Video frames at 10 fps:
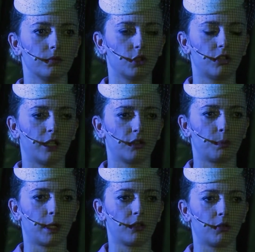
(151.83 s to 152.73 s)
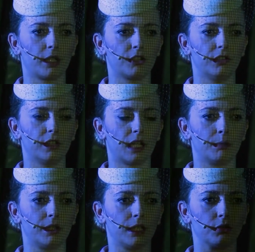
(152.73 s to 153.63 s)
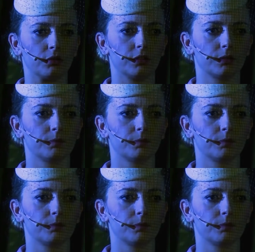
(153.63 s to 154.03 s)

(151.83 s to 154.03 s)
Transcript: dodając parę obraźliwych epitetów.